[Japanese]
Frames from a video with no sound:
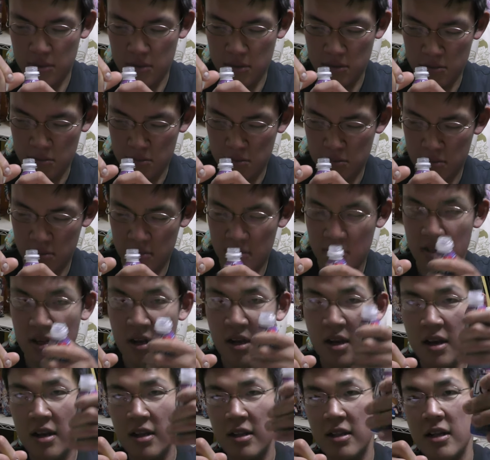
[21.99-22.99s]
ドリンクでも
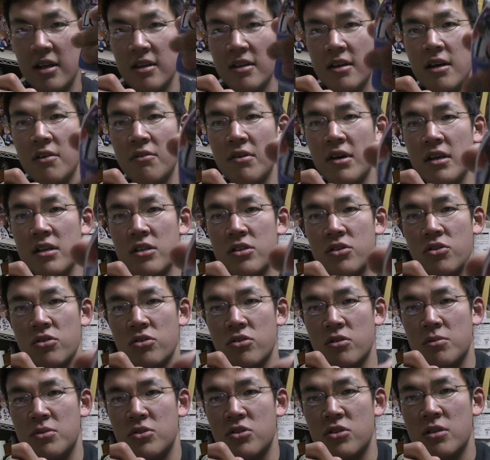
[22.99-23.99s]
味は変わりませ
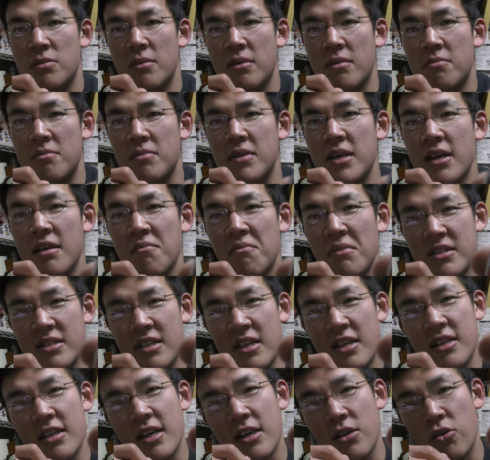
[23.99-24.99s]
んねということはこうブ
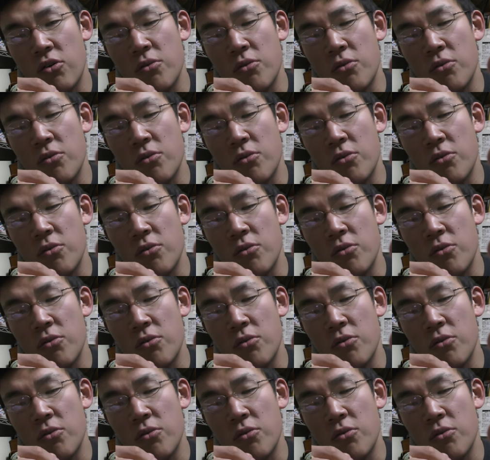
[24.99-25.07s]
